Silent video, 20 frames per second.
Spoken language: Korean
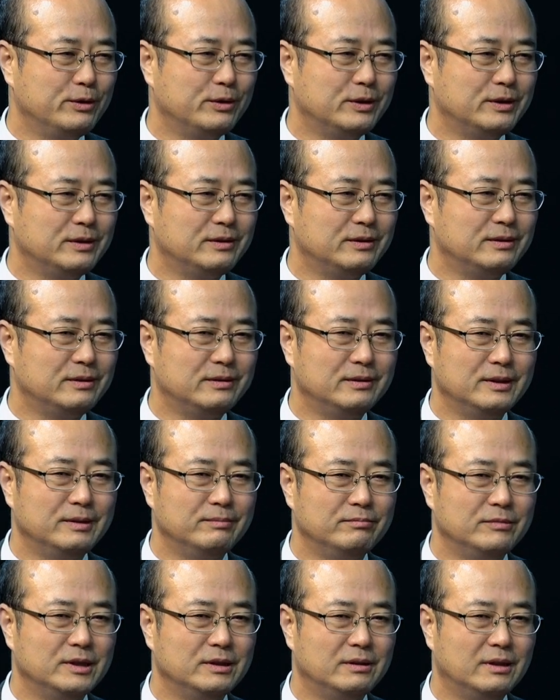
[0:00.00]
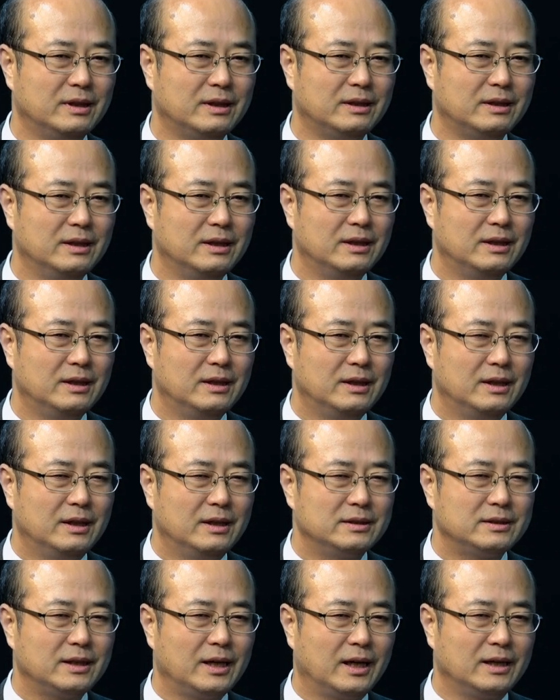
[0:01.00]
네. 의원님들이
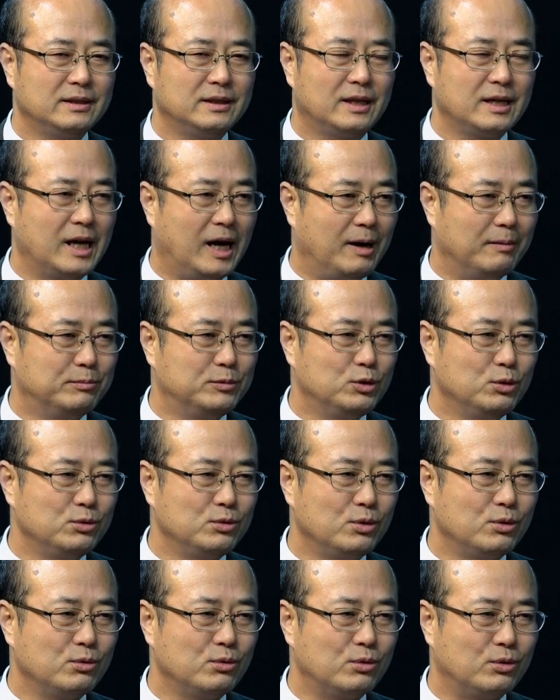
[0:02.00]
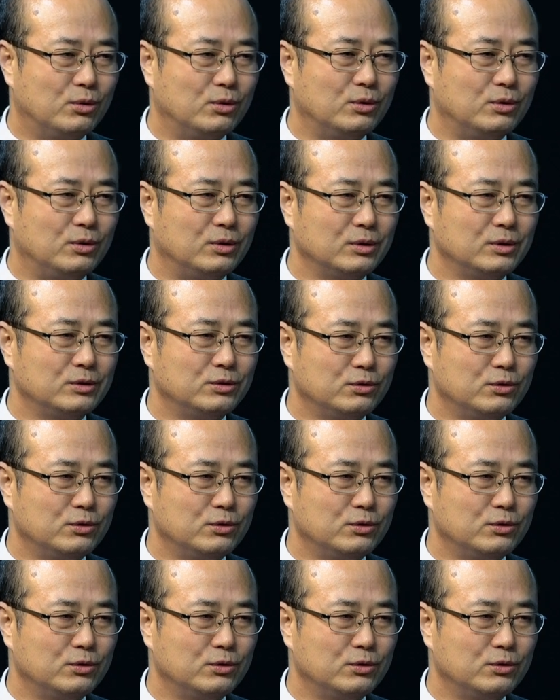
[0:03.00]
상당히 압도적으로 네.